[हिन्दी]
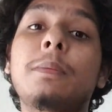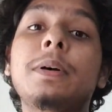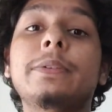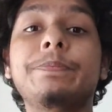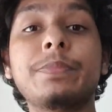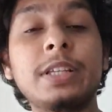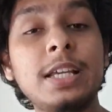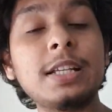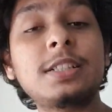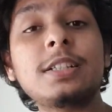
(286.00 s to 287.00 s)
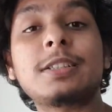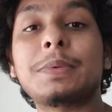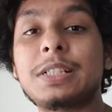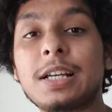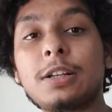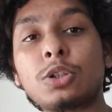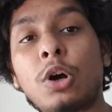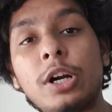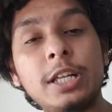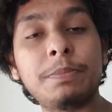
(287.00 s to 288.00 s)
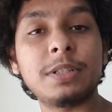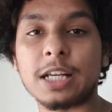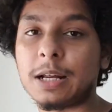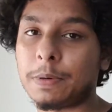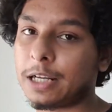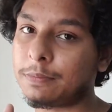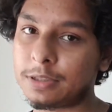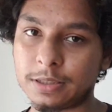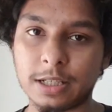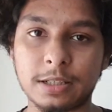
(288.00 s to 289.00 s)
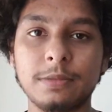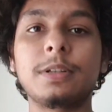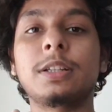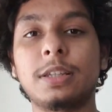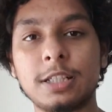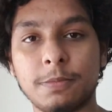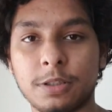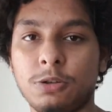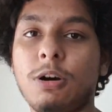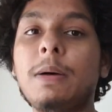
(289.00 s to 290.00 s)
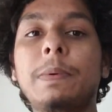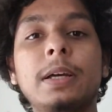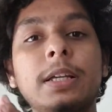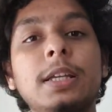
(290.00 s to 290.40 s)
अब ये चीज समझने के लिए तो और डीप में जाना पड़ेगा बस इतना समझ लो आप